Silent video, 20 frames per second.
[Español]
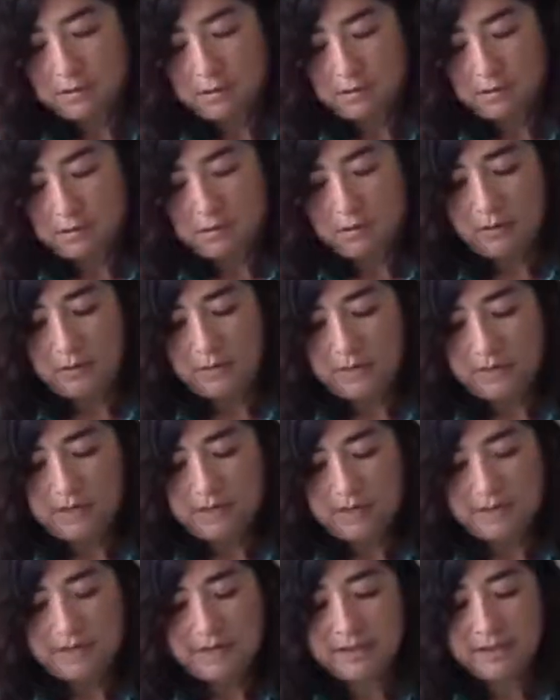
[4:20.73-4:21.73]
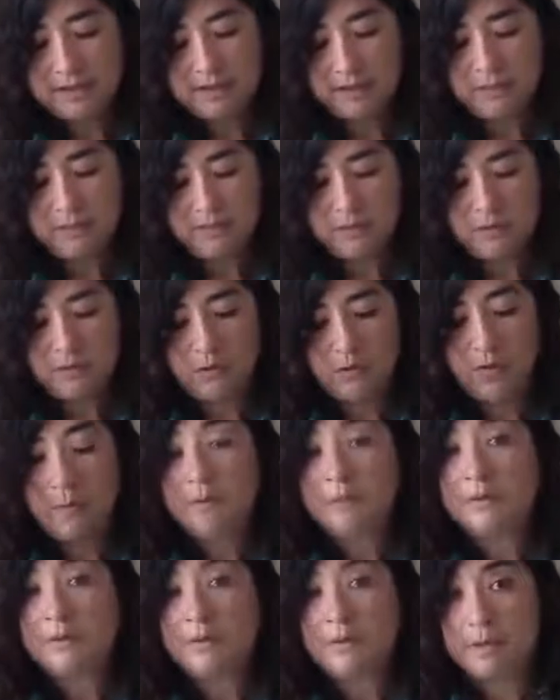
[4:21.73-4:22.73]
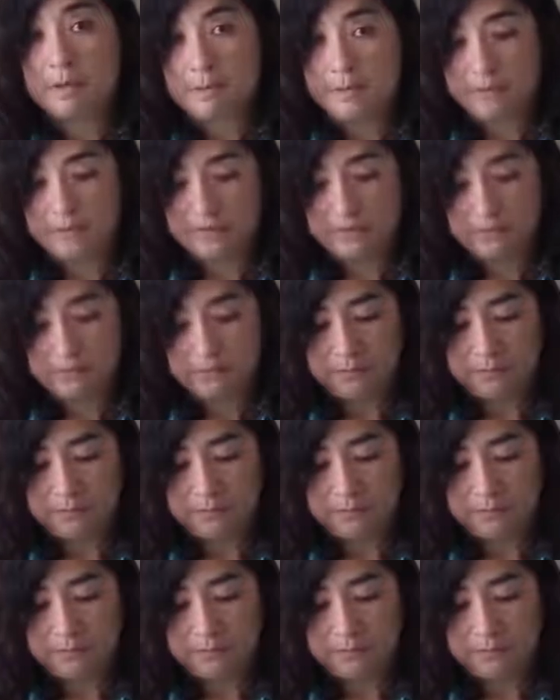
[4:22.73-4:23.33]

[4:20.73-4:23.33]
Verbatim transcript: Lo que vendría a ser nuestro primer piso.